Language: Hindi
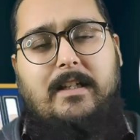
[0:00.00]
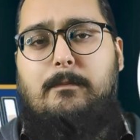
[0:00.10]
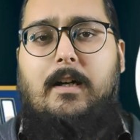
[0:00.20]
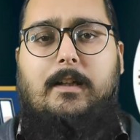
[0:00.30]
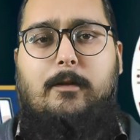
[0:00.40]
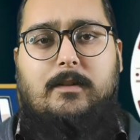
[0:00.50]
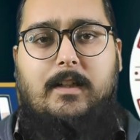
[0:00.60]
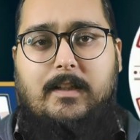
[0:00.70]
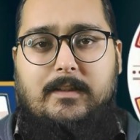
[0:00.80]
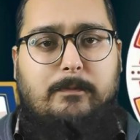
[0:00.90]
एक ही बहाना होता
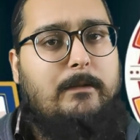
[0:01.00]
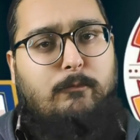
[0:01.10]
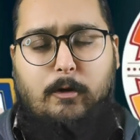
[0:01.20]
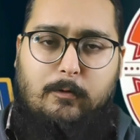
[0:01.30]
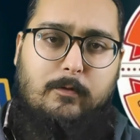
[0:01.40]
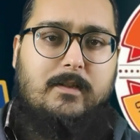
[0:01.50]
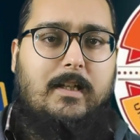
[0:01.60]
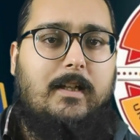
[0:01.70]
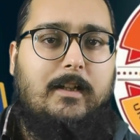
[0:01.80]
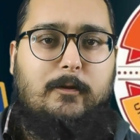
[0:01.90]
है कि जी फिर मुल्क कौन
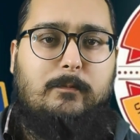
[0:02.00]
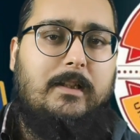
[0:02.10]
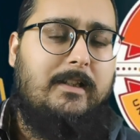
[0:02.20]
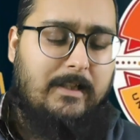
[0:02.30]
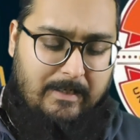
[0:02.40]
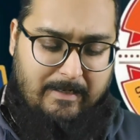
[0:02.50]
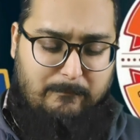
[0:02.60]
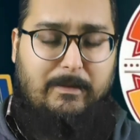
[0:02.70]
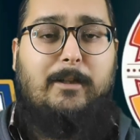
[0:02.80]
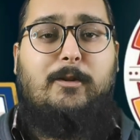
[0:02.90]
चलाएगा तो भाई
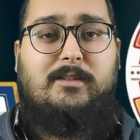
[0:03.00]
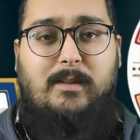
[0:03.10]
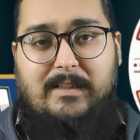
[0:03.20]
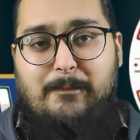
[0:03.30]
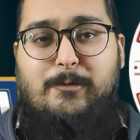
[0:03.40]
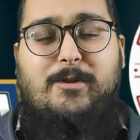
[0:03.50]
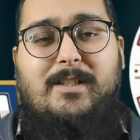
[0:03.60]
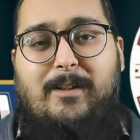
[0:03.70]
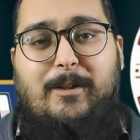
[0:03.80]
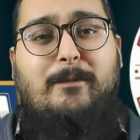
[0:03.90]
मैं तो इस भाई ये
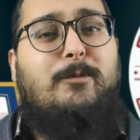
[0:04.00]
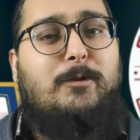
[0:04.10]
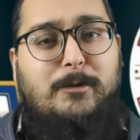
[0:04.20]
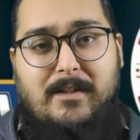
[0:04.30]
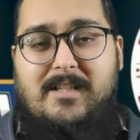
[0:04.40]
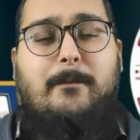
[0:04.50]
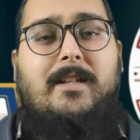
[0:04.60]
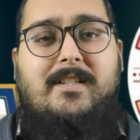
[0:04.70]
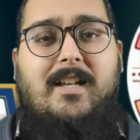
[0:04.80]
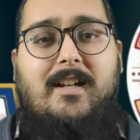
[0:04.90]
पूछने वाला कि मुल्क तो वैसे भी
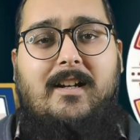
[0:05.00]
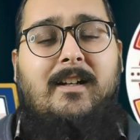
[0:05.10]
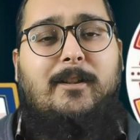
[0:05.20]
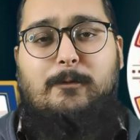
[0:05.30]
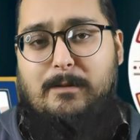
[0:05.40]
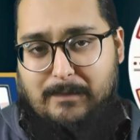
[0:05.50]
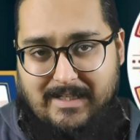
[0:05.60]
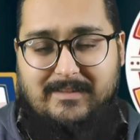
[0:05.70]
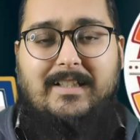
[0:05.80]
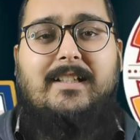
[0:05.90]
नहीं चल रहा तो भाई
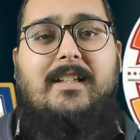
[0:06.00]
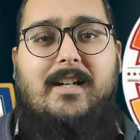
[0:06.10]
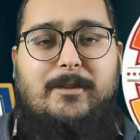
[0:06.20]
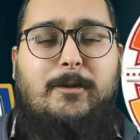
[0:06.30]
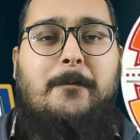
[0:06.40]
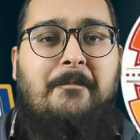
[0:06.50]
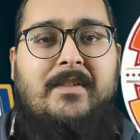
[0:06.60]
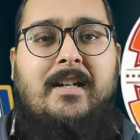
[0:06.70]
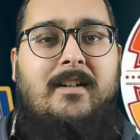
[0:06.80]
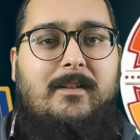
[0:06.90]
मैच देखने आ जाओ
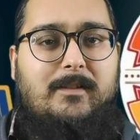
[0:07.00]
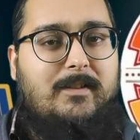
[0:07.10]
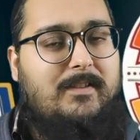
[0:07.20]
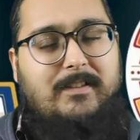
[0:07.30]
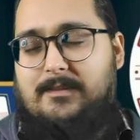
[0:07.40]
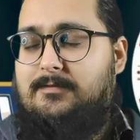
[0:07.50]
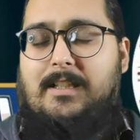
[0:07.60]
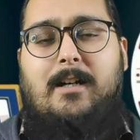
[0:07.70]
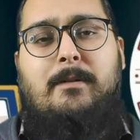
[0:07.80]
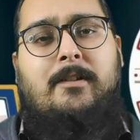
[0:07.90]
और
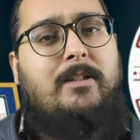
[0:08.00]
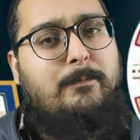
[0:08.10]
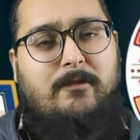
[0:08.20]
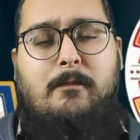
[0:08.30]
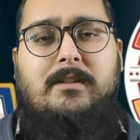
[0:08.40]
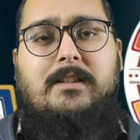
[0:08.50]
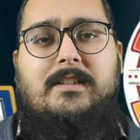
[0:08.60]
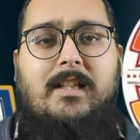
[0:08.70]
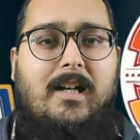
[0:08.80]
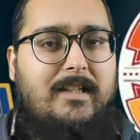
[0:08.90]
ना भाई उनकी परफॉर्मेंस
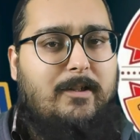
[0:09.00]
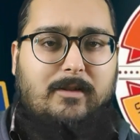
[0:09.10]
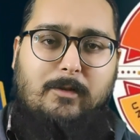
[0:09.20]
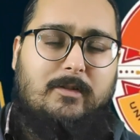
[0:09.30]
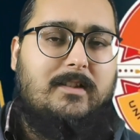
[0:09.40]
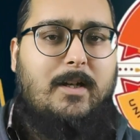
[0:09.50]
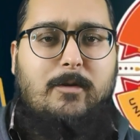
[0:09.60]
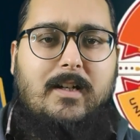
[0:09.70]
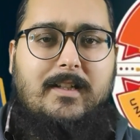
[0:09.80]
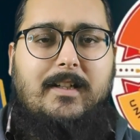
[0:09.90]
अच्छी आ रही है और ना उनका
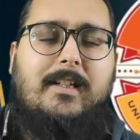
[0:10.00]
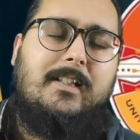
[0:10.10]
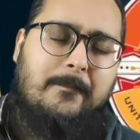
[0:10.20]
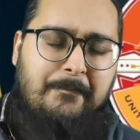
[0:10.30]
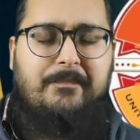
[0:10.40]
क्राउड आ रहा है खैर